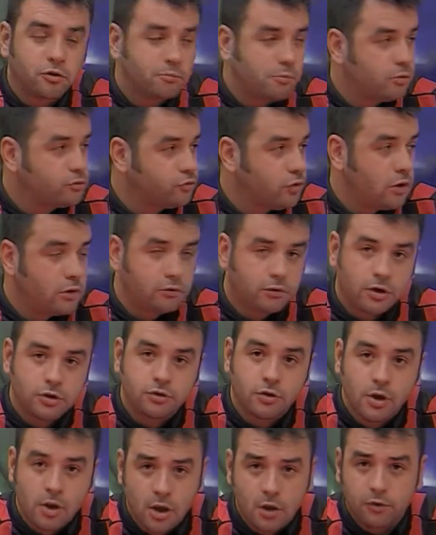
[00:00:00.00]
dois bons jogos, eu
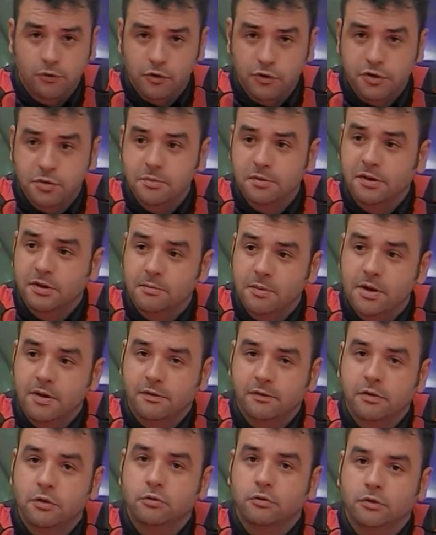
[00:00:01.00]
acho. Quer Os arriscar... dois times que
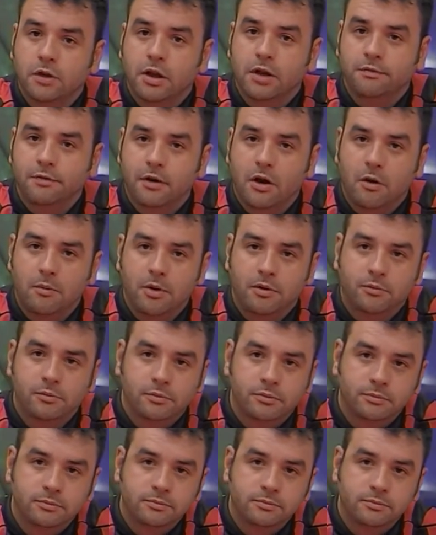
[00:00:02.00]
mereciam estar na final mesmo.